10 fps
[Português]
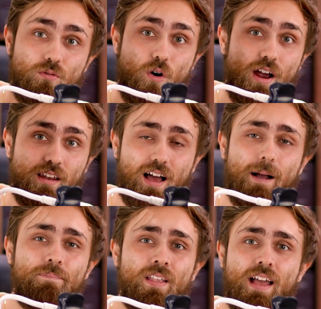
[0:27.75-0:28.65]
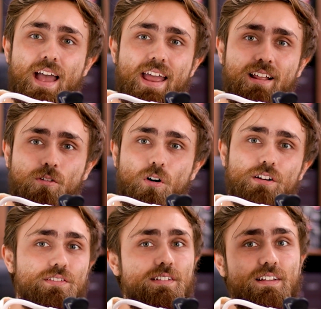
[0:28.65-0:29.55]
corre lá, é
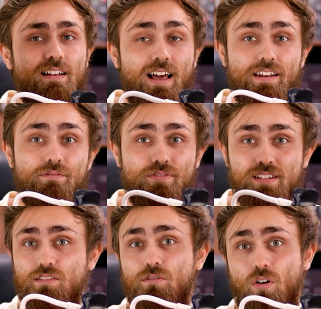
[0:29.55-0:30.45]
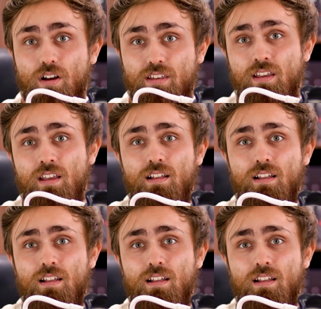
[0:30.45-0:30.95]
relógios underline VIX Clock.